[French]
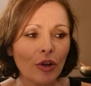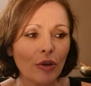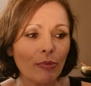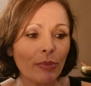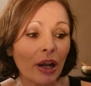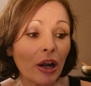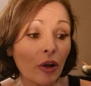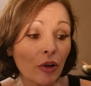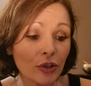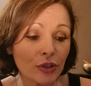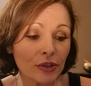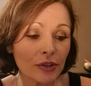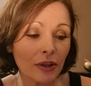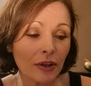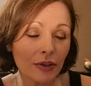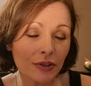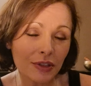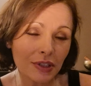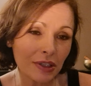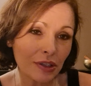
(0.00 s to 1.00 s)
Balance
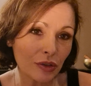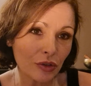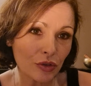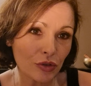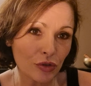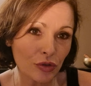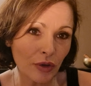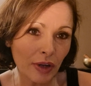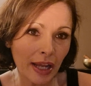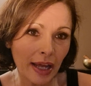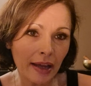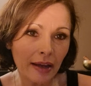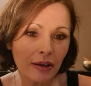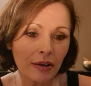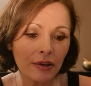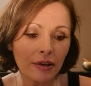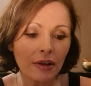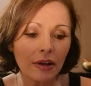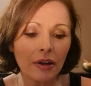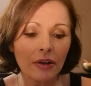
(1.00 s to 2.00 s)
en signe solaire,
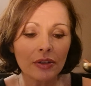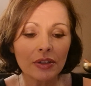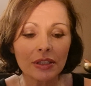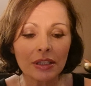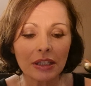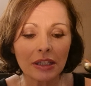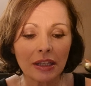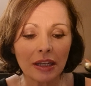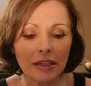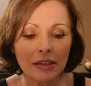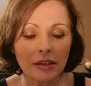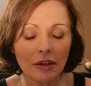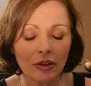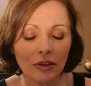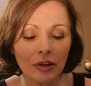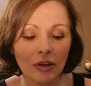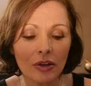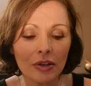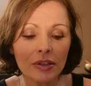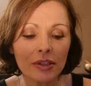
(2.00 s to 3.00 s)
en signe
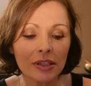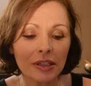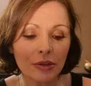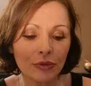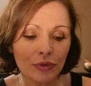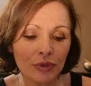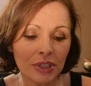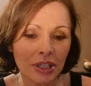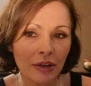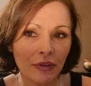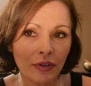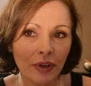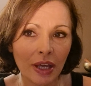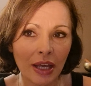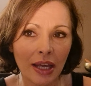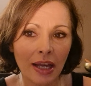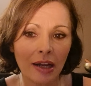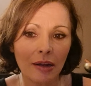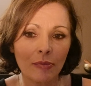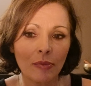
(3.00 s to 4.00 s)
ascendant, si vous avez
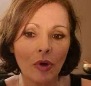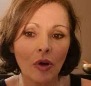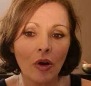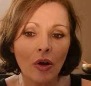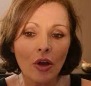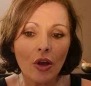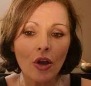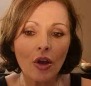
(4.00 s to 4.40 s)
également